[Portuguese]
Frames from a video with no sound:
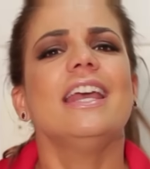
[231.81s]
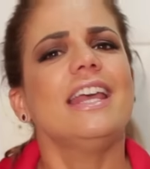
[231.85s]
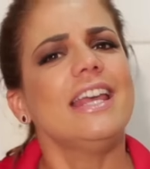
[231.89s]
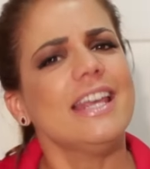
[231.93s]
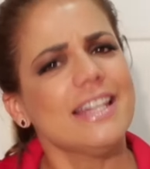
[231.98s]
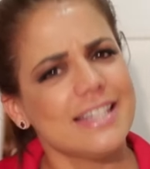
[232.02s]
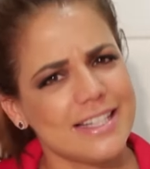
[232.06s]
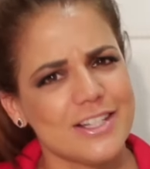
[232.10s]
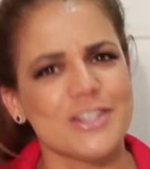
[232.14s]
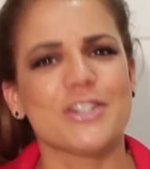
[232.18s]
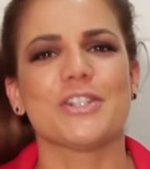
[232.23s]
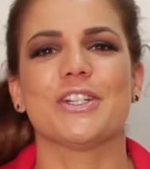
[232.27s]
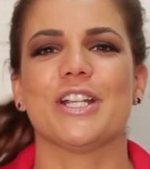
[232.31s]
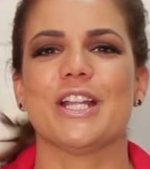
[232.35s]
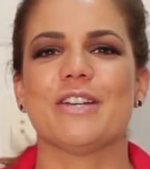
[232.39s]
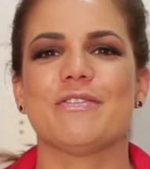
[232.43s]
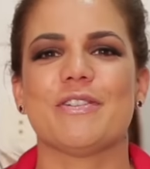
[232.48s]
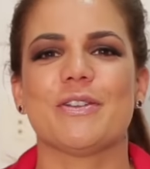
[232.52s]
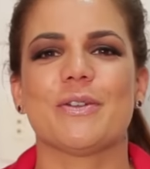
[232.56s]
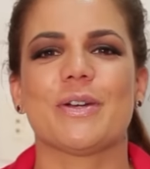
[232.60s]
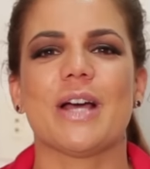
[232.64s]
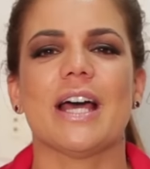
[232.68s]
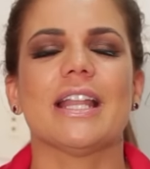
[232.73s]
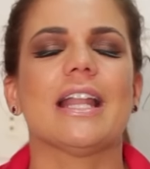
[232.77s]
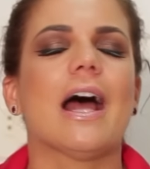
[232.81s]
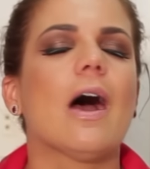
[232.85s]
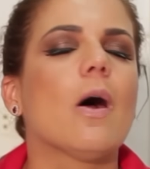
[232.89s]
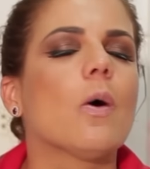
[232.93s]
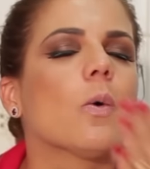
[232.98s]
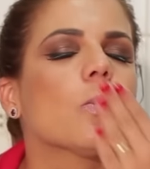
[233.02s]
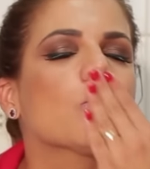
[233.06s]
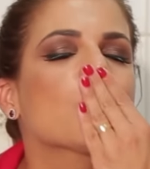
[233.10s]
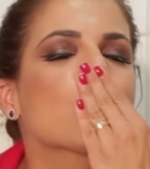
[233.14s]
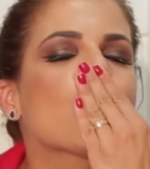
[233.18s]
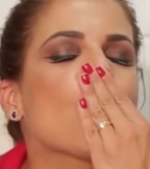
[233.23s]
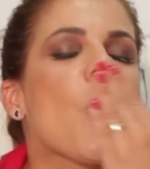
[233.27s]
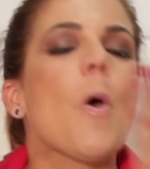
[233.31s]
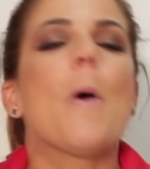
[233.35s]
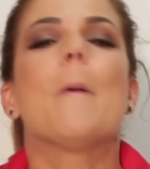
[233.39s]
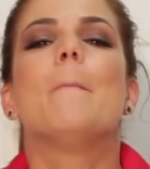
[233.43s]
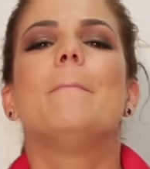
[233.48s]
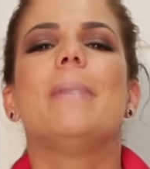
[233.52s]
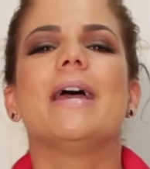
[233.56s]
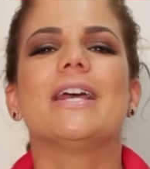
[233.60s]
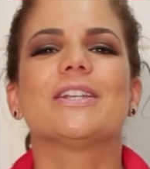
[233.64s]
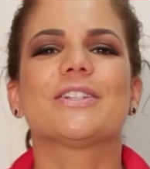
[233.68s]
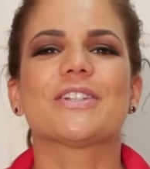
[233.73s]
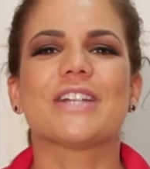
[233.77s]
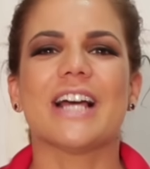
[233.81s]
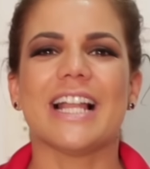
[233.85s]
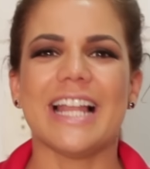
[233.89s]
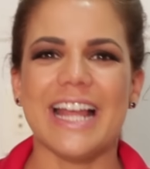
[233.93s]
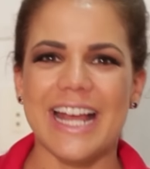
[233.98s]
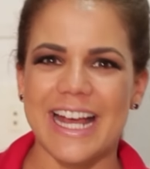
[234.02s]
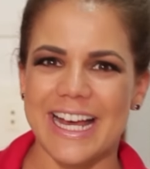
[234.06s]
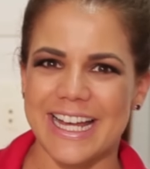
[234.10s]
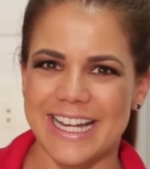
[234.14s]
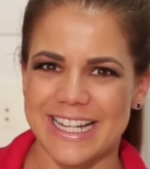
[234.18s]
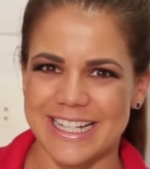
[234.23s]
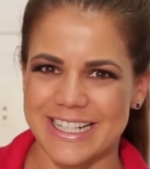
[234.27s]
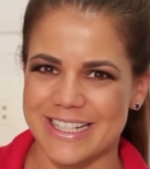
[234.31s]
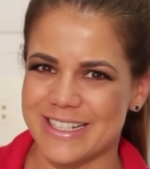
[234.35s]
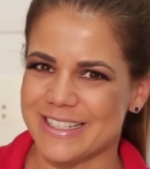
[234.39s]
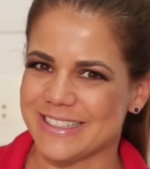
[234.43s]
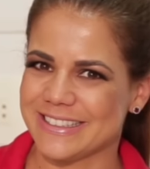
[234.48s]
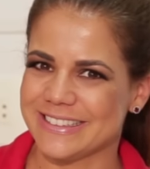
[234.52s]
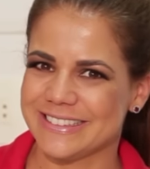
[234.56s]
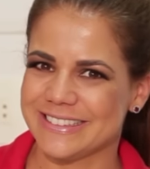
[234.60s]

e se inscreva no canal. Beijo, galera!